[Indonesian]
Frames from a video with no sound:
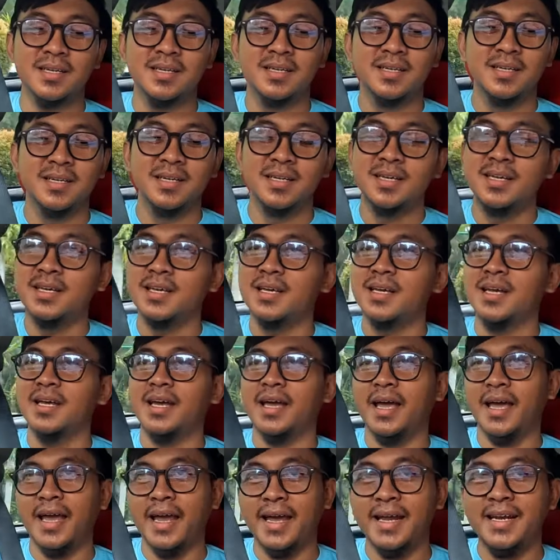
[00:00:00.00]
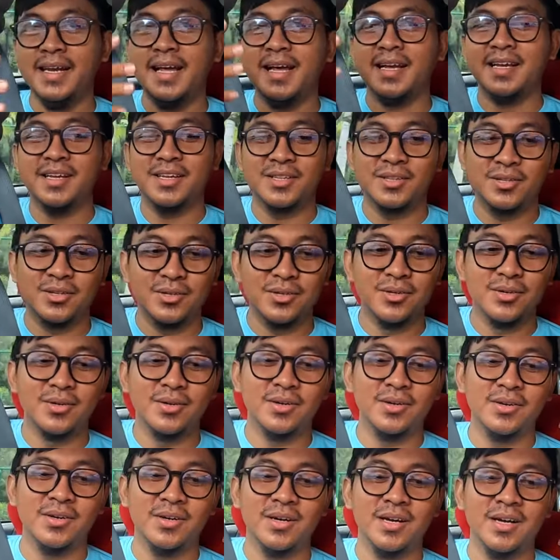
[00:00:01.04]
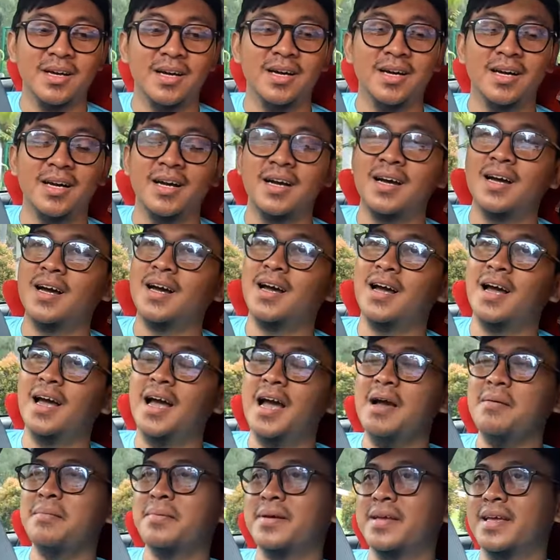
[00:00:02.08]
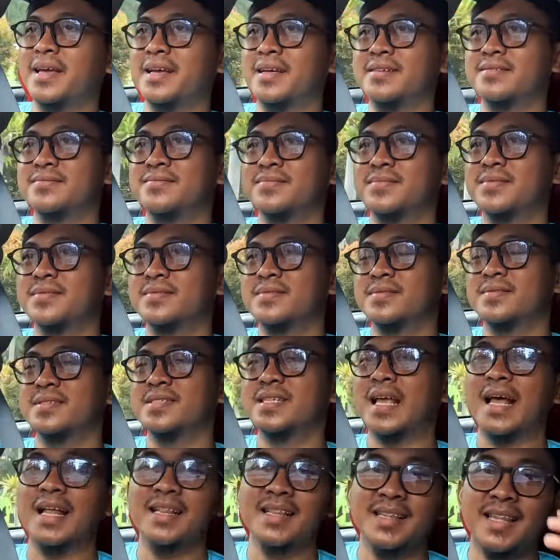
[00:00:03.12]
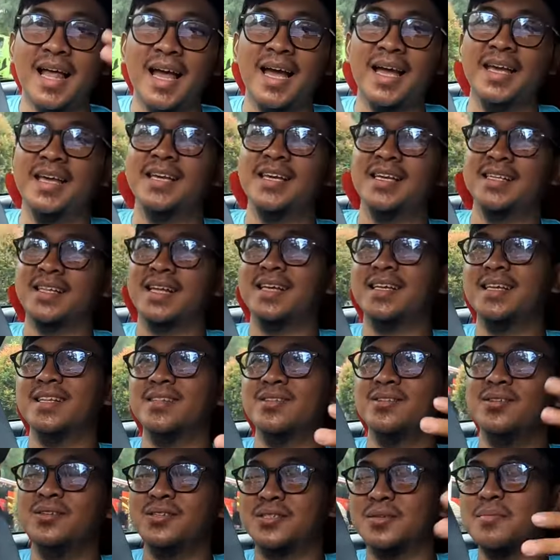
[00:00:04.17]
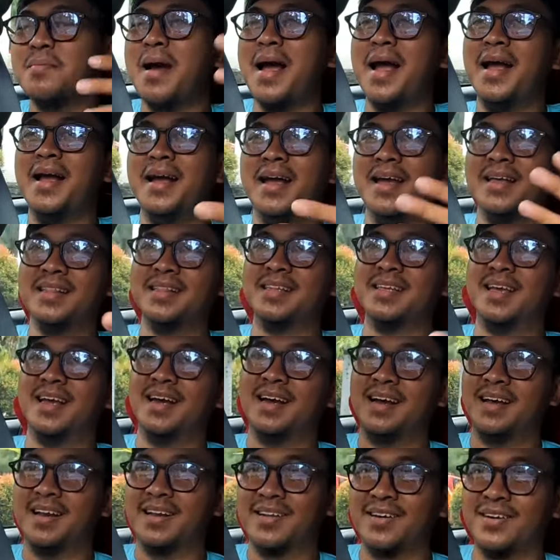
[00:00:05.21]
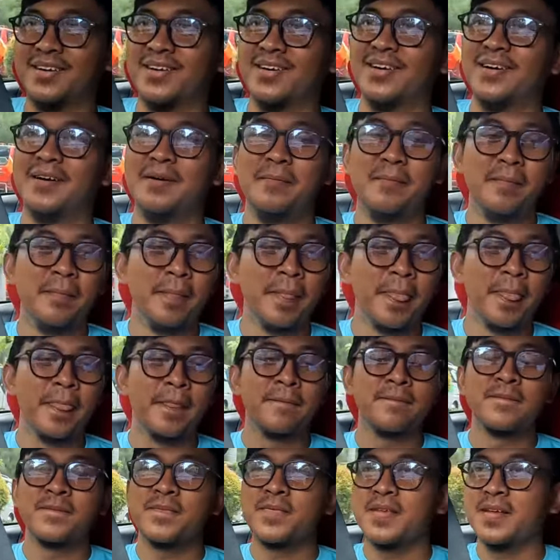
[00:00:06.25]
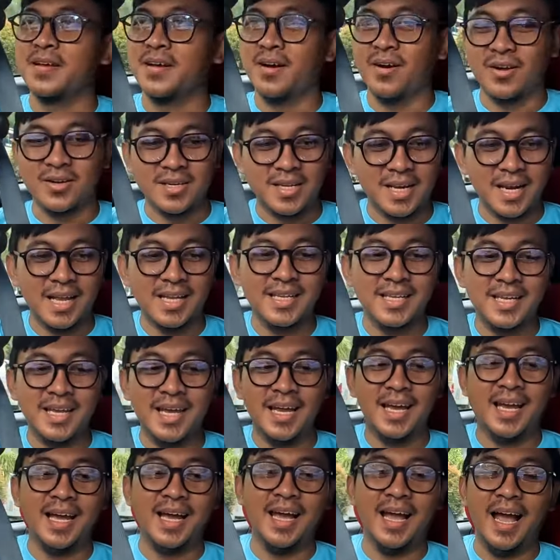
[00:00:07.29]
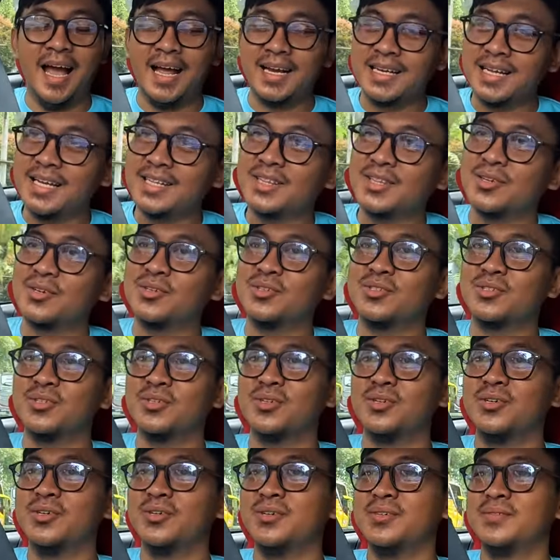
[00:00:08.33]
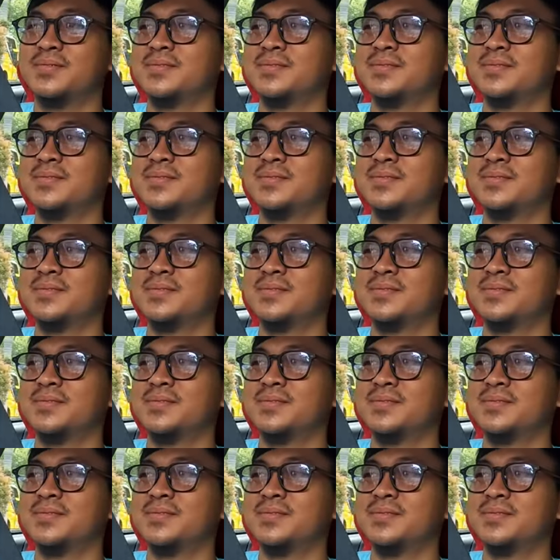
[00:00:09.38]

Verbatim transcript: enak gitu uh, apa ya santai kitanya tuh semangat ya kalau orderannya ada terus tuh